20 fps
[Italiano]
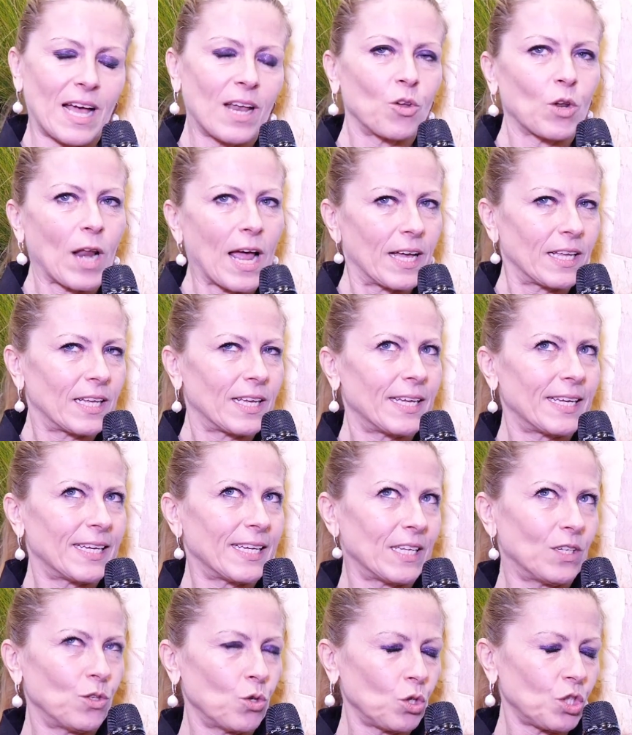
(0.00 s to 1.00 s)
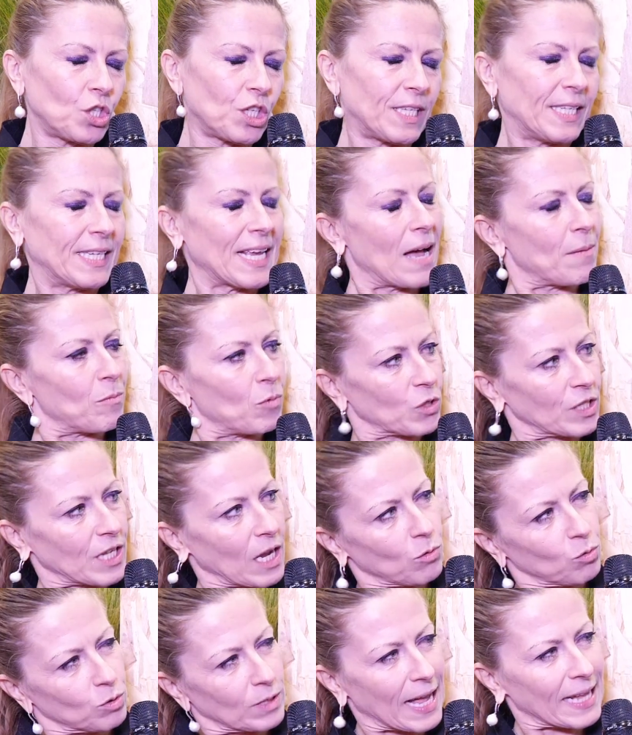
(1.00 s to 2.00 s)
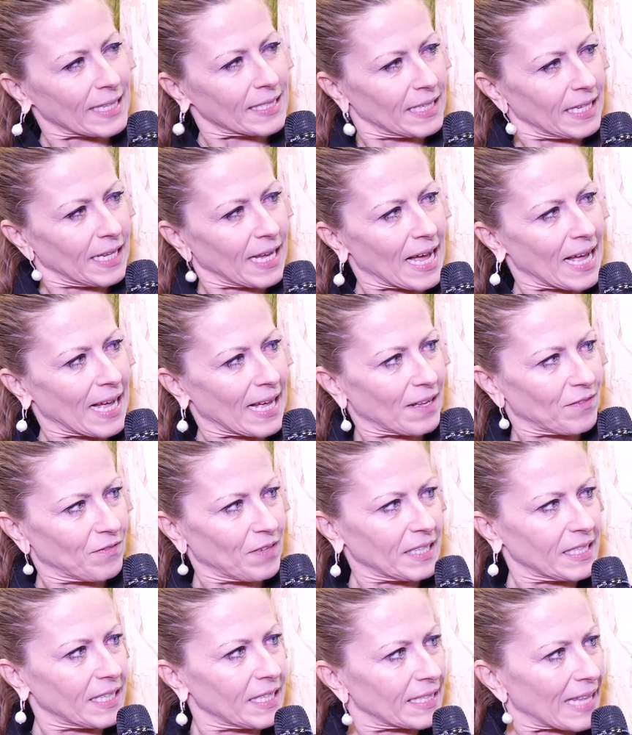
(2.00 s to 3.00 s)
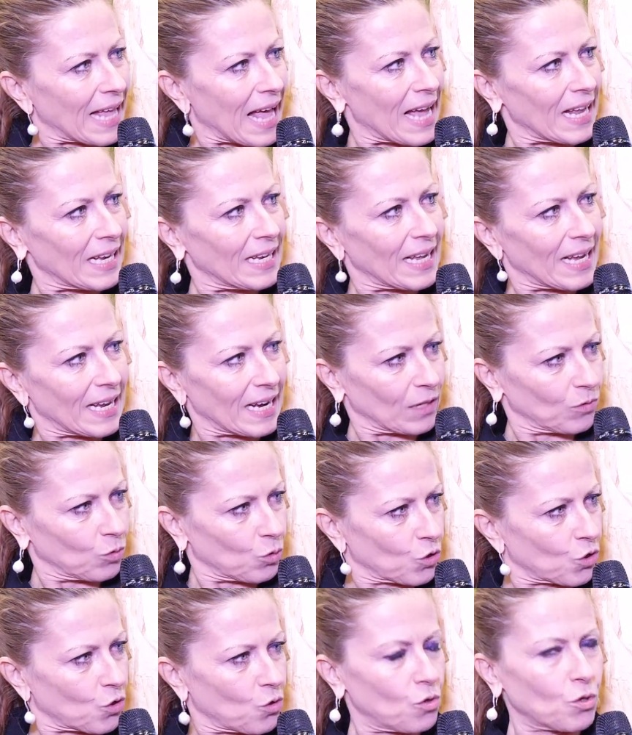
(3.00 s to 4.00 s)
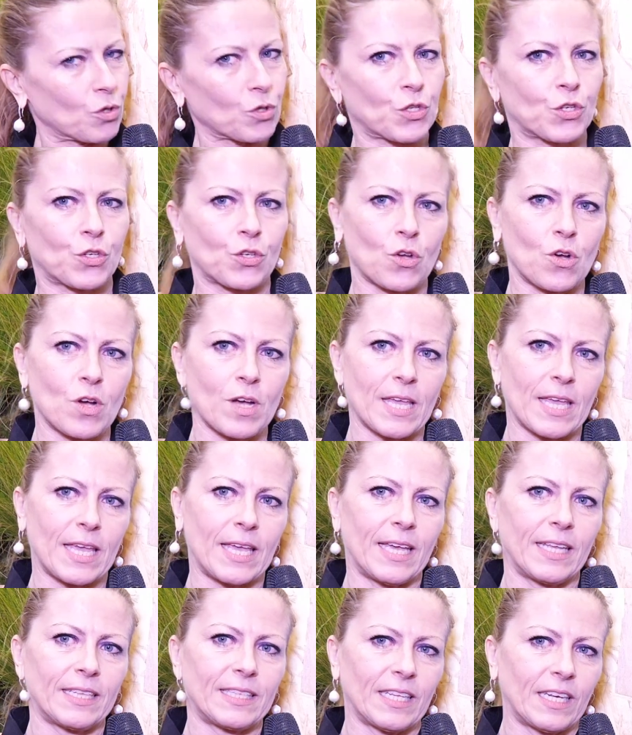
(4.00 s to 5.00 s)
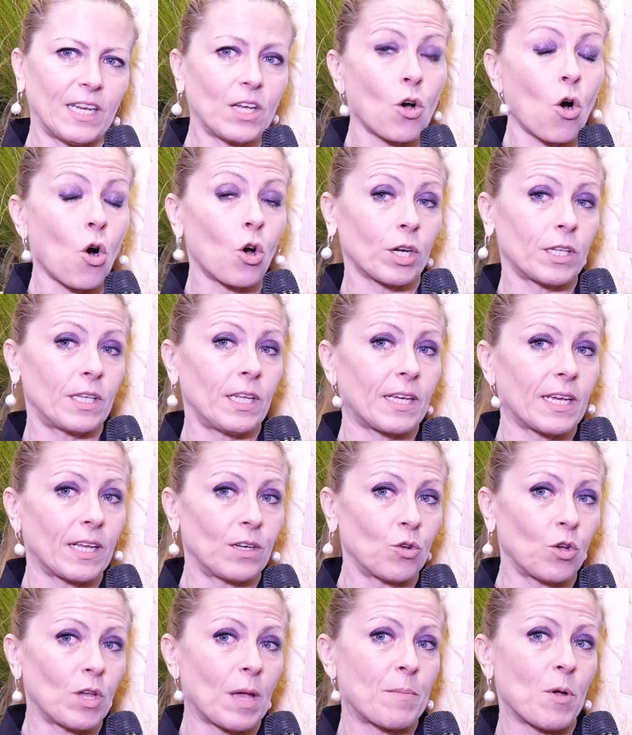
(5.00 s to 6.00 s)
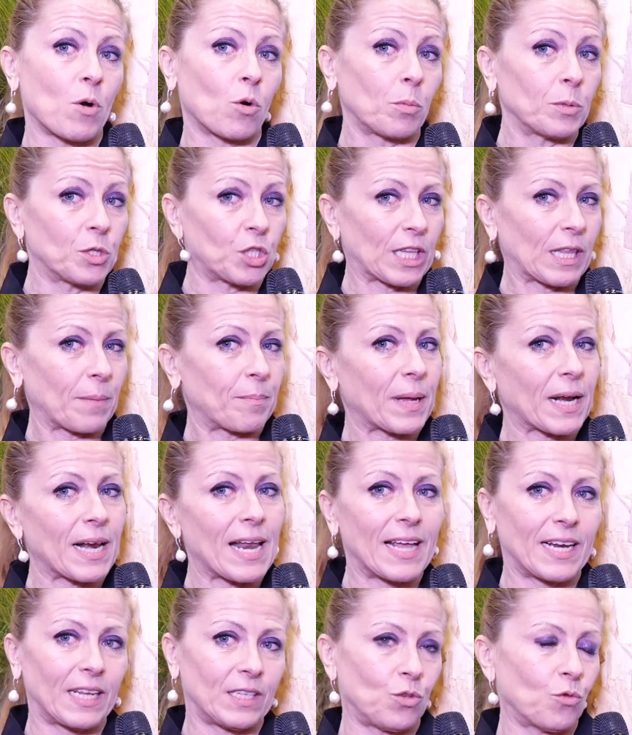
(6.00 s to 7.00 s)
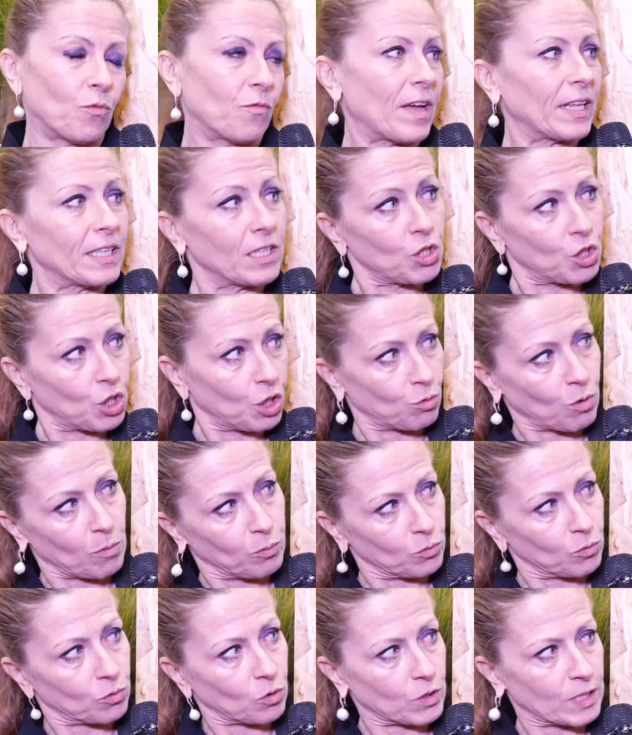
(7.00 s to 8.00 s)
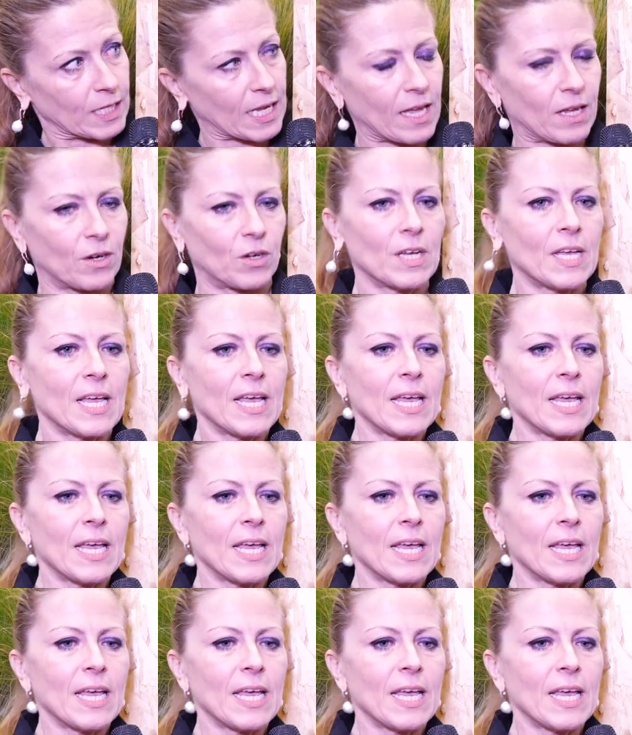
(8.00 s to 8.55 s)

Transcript: Allora, eh, noi ci siamo salutati a Venditalia l'anno scorso e ti ricordi che noi abbiamo cominciato a parlare di un vending 5.0